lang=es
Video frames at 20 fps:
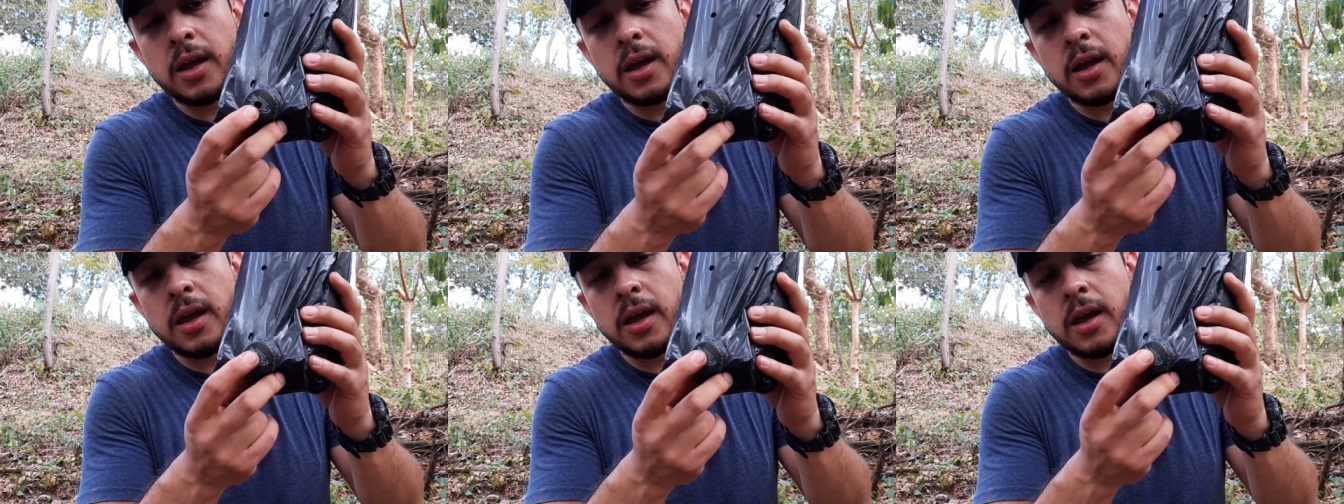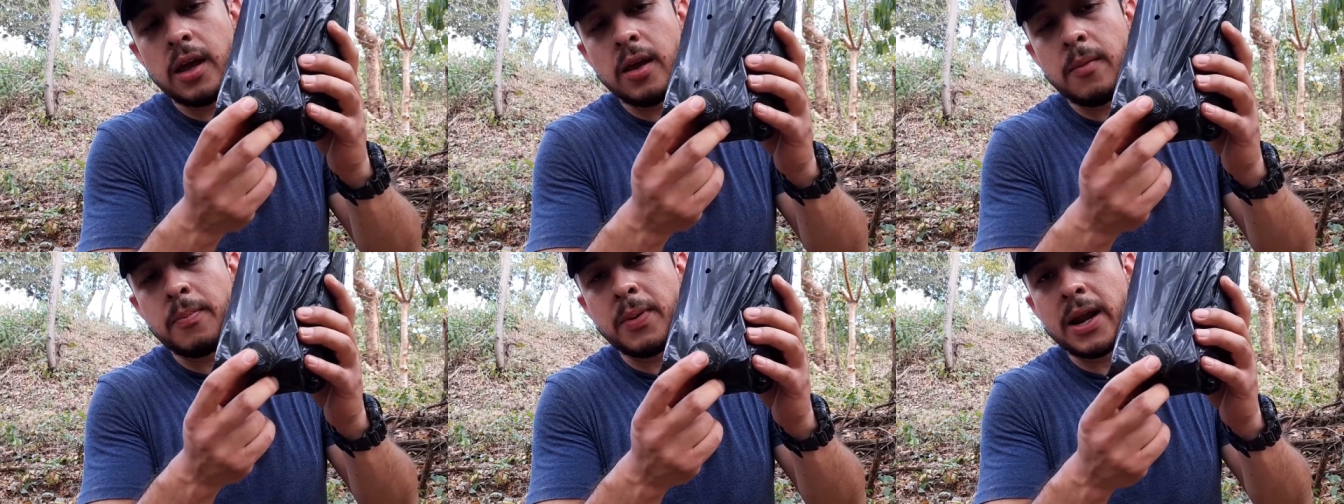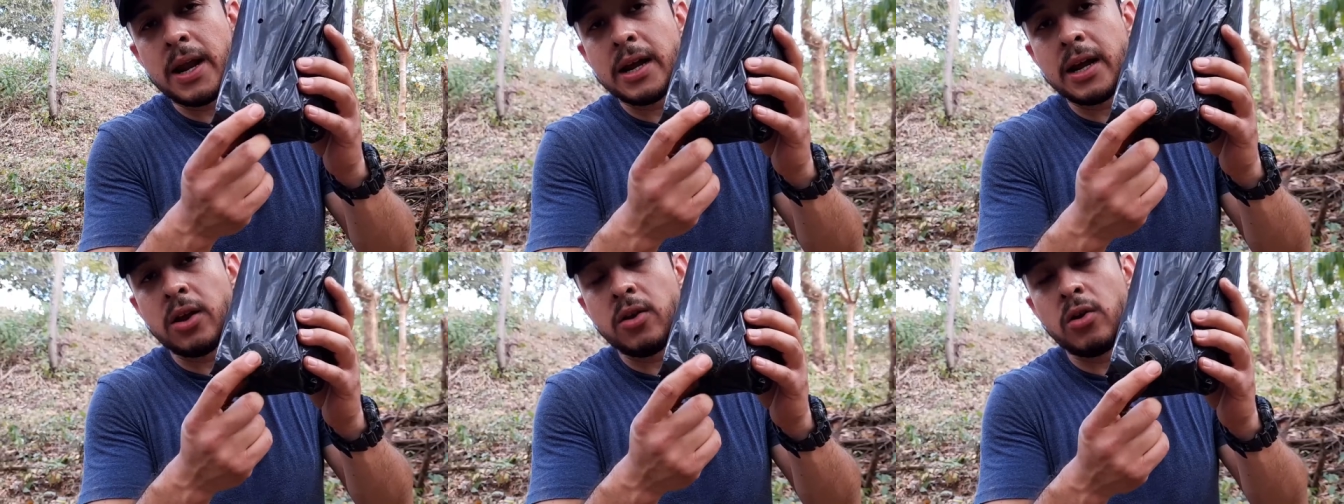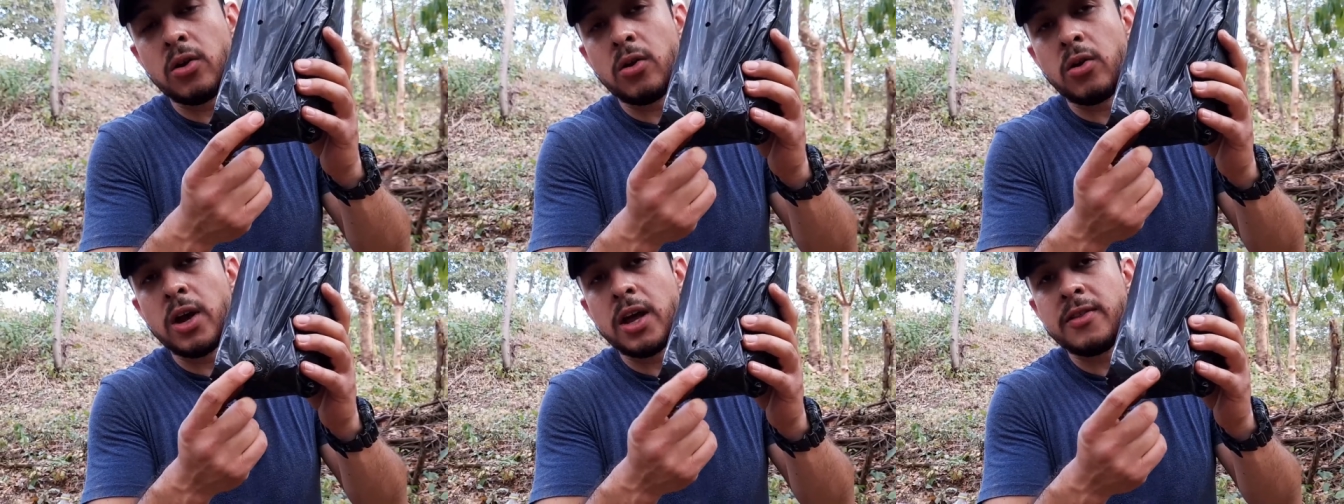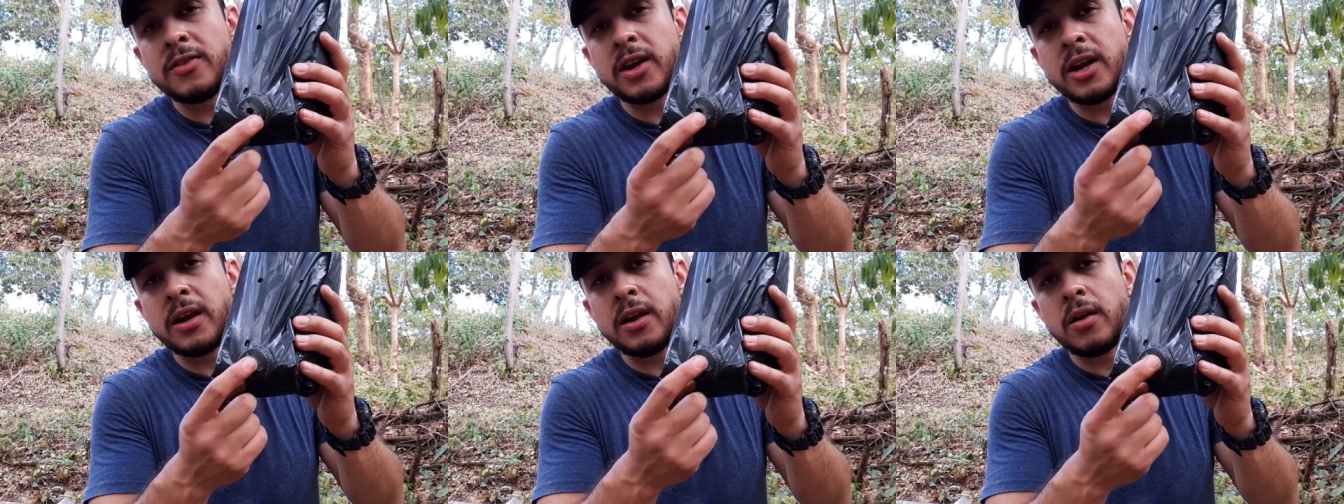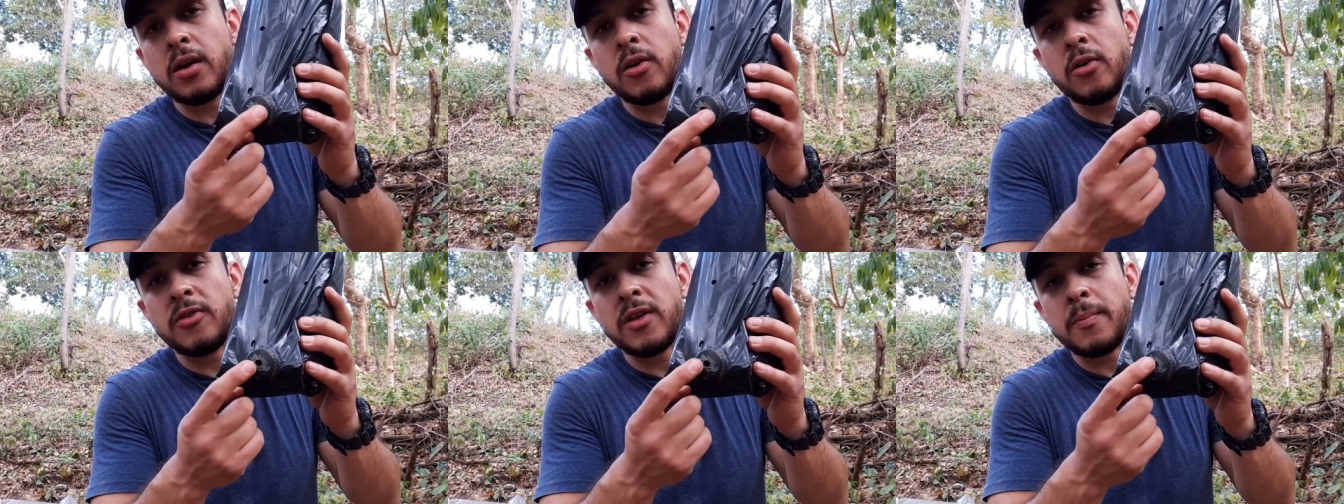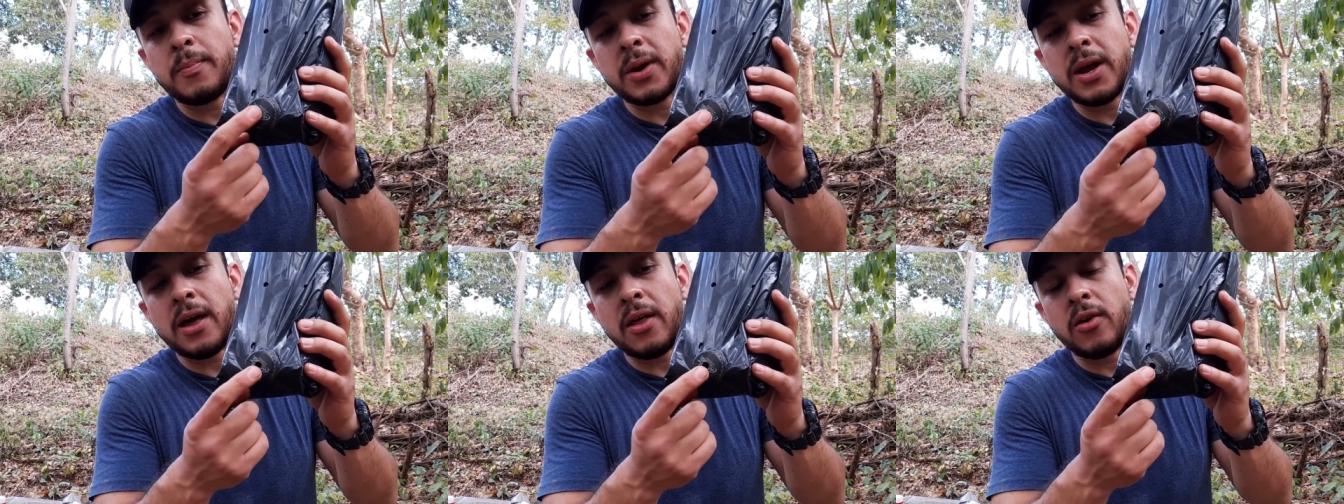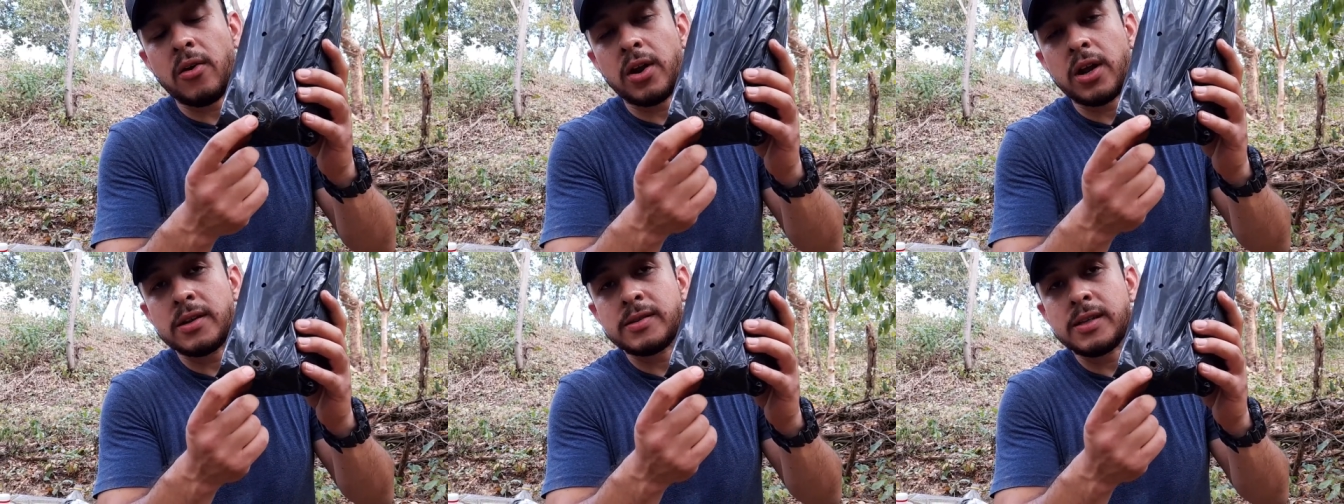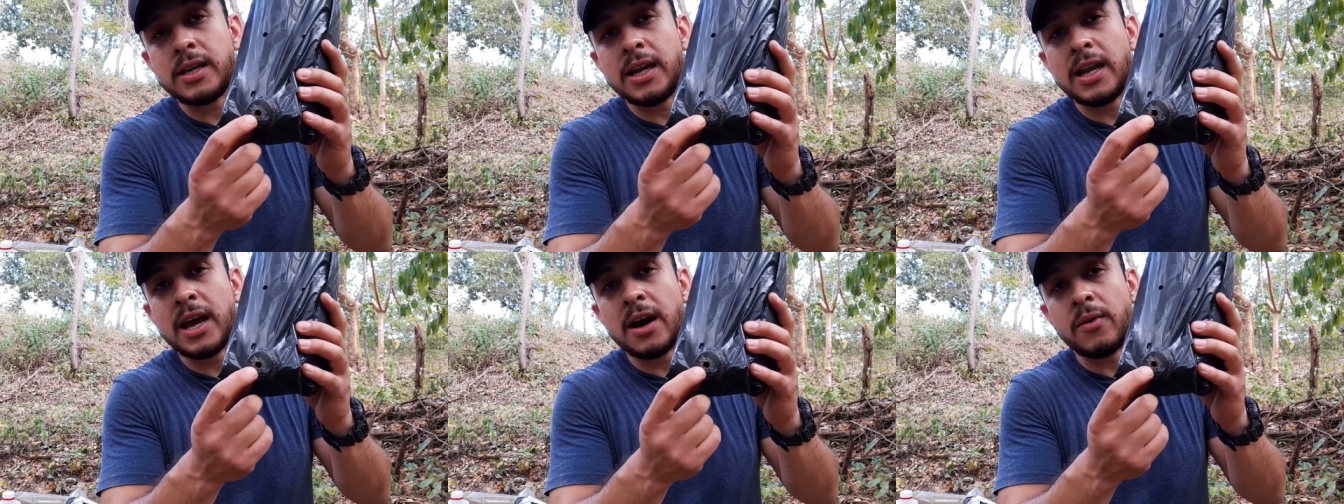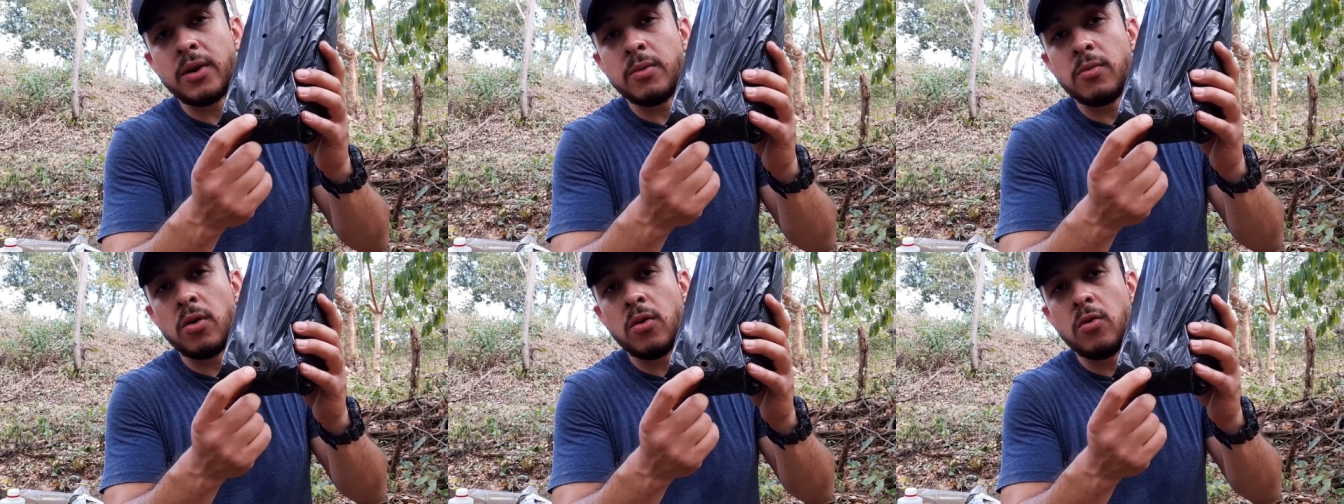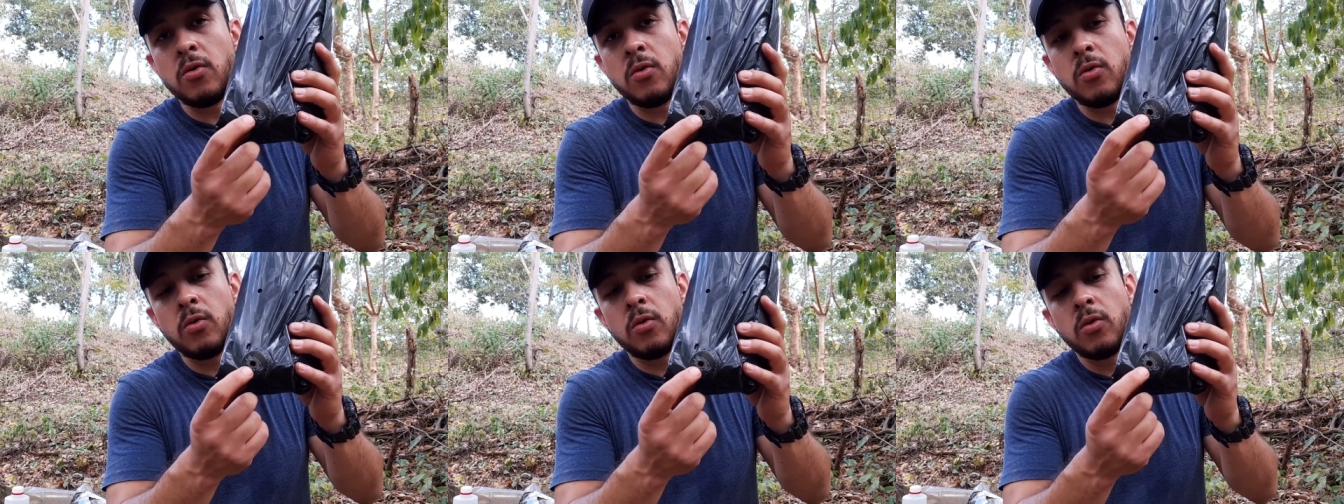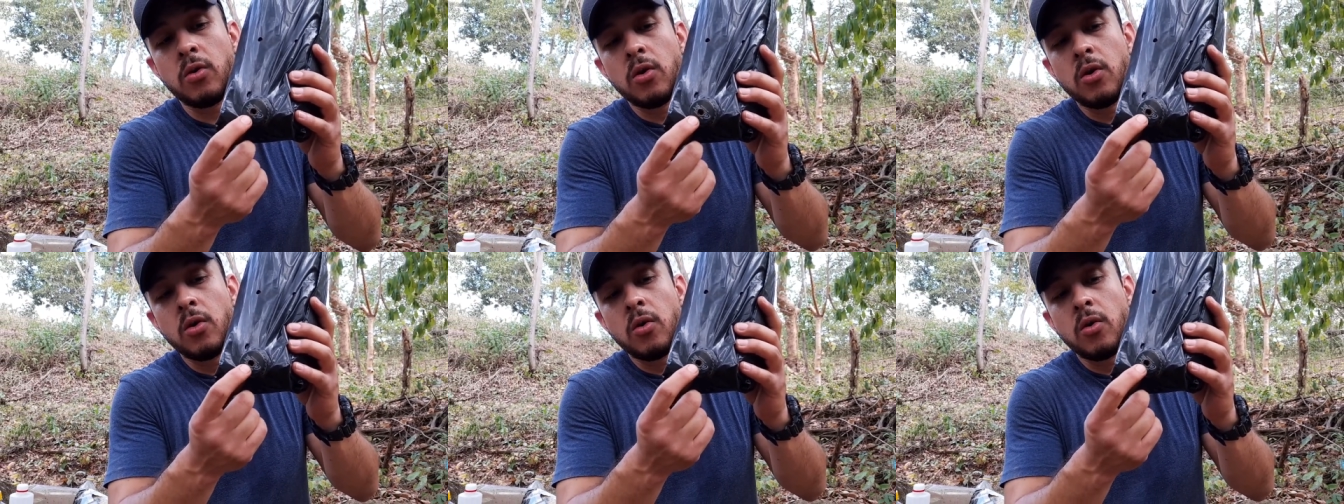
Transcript: eh, para que no nos entren depredadores y les abrimos un,